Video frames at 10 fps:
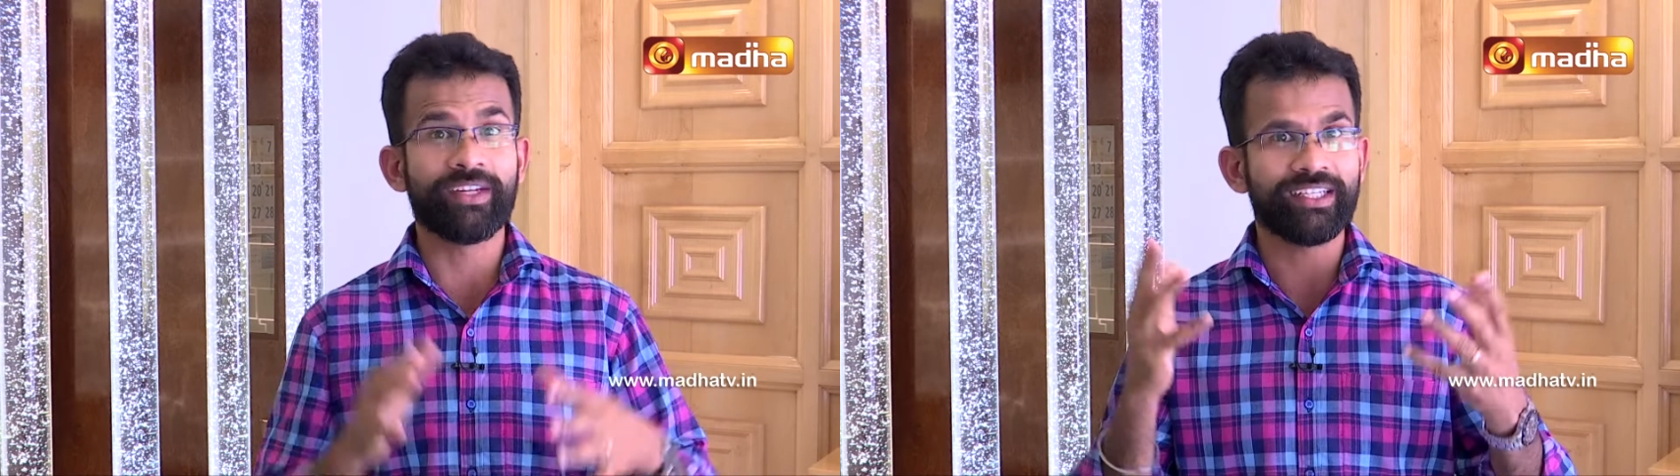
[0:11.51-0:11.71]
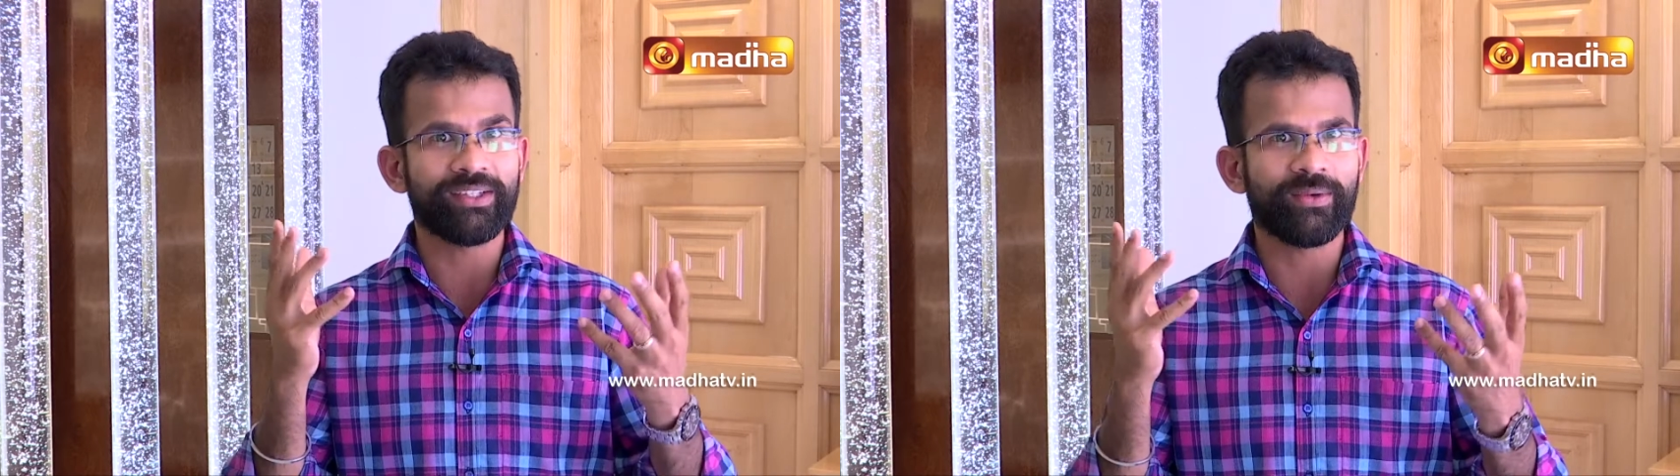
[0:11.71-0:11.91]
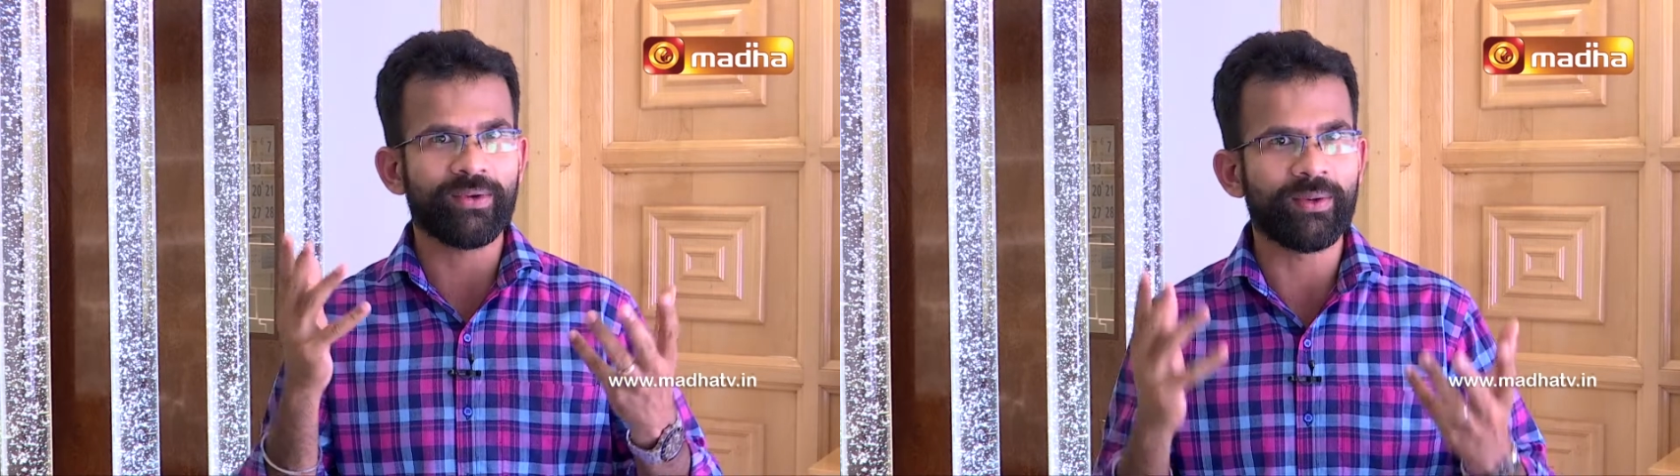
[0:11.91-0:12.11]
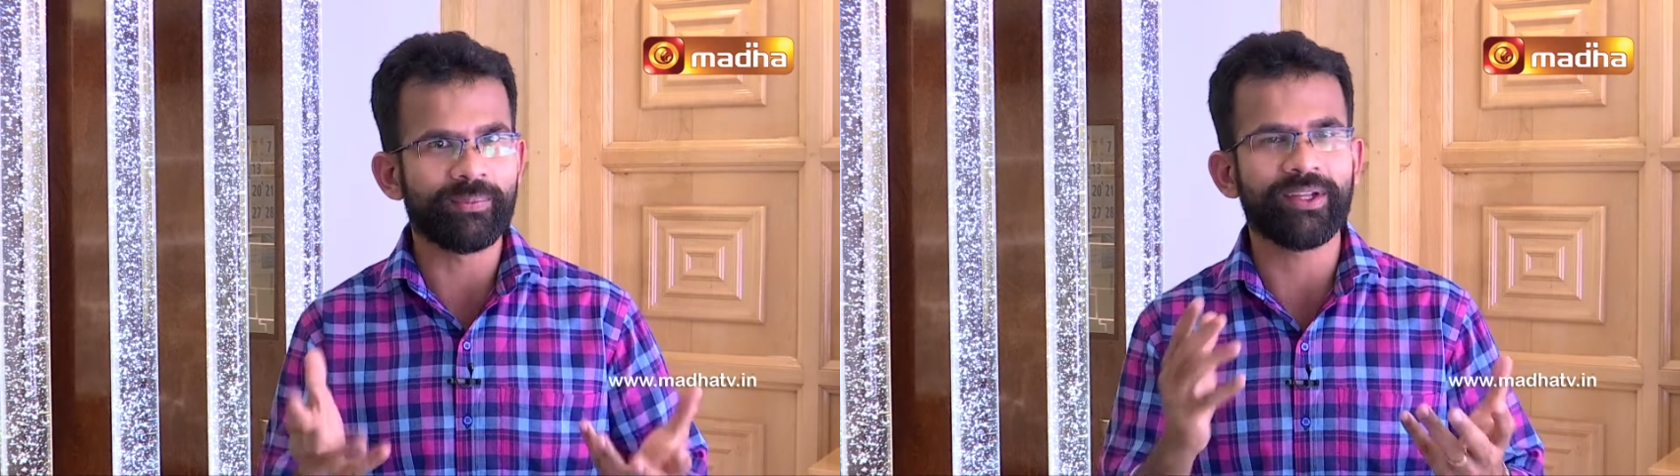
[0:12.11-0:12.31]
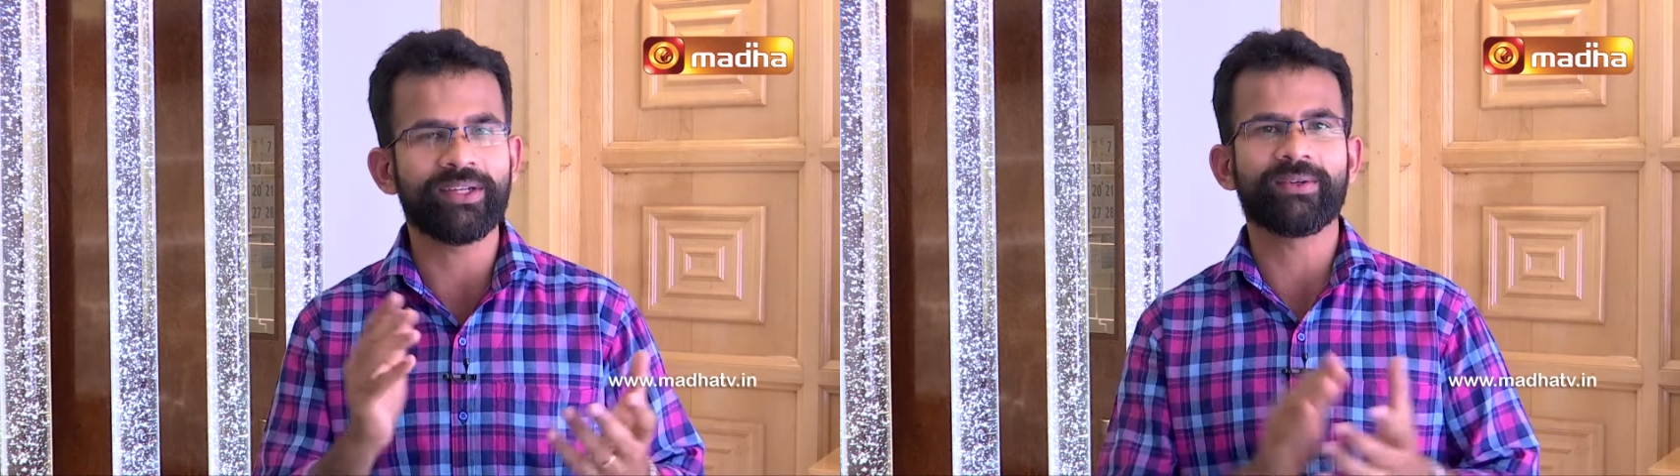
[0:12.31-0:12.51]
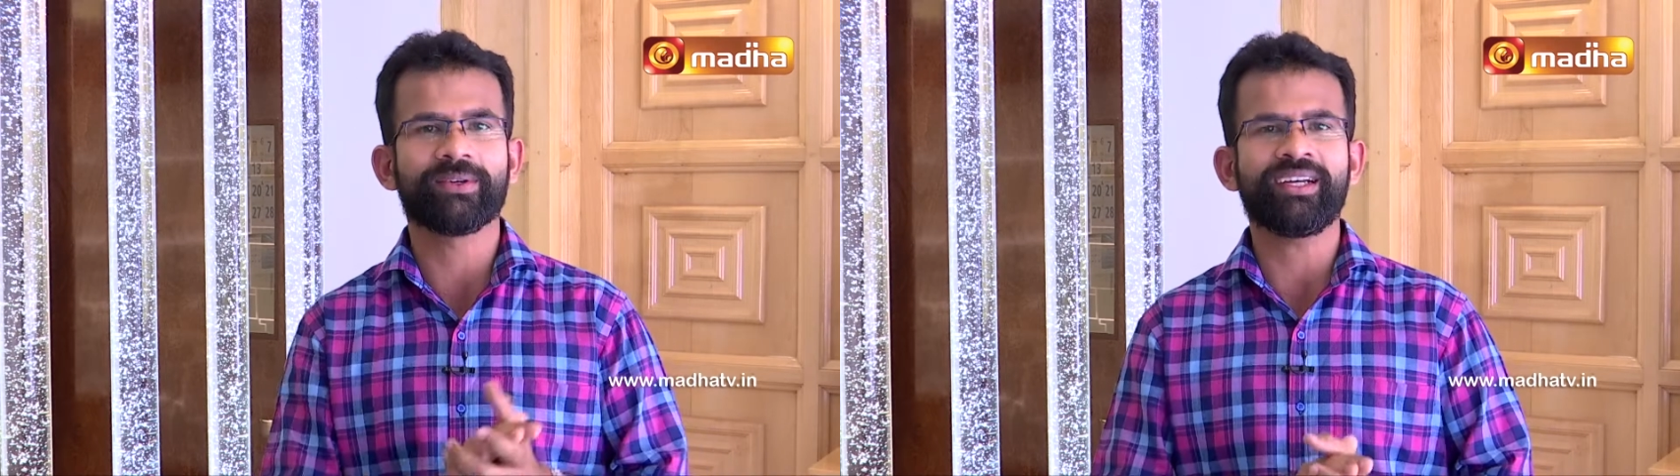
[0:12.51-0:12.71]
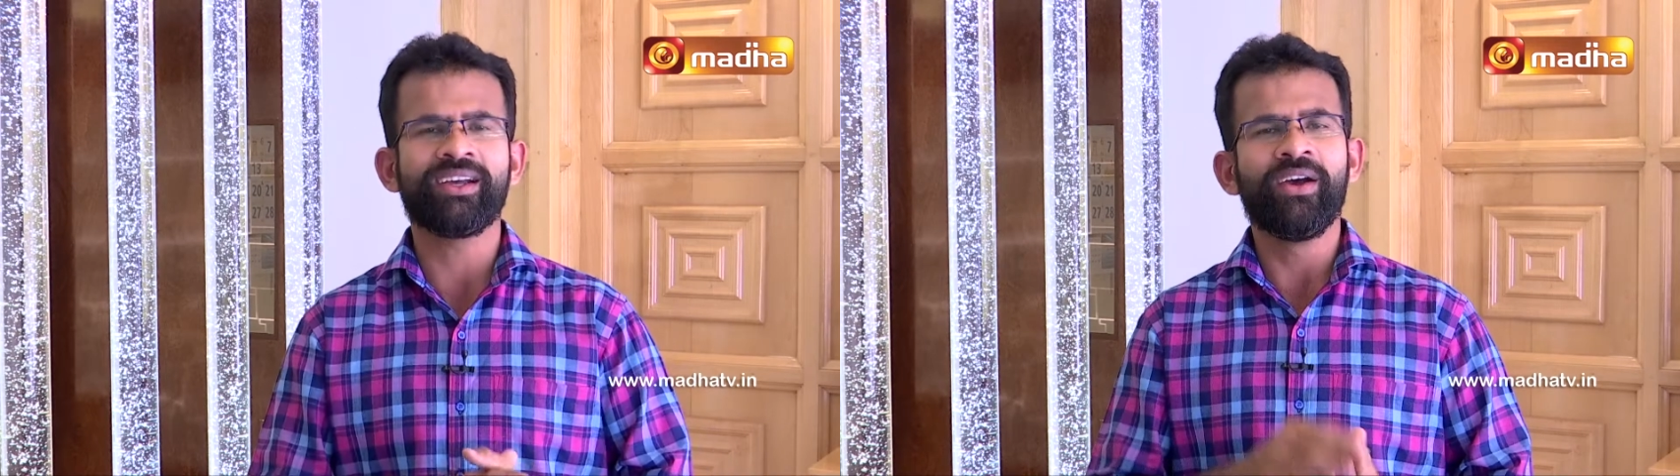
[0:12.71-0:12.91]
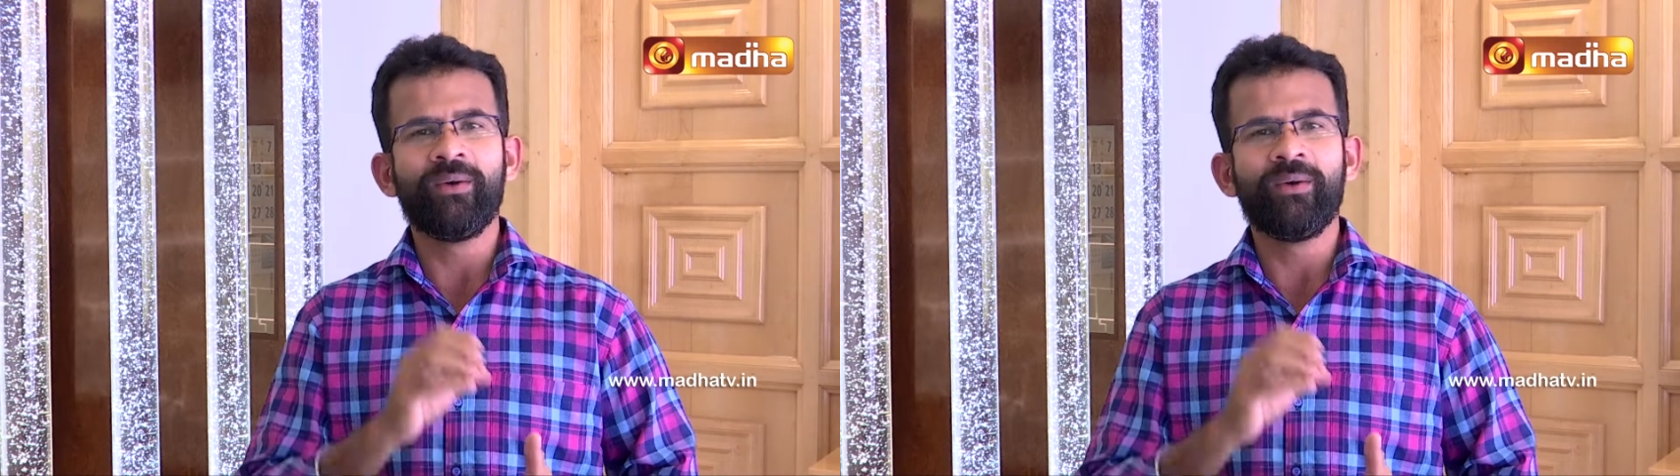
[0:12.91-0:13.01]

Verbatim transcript: வீட்டில் இருக்கக்கூடிய பெரியவங்க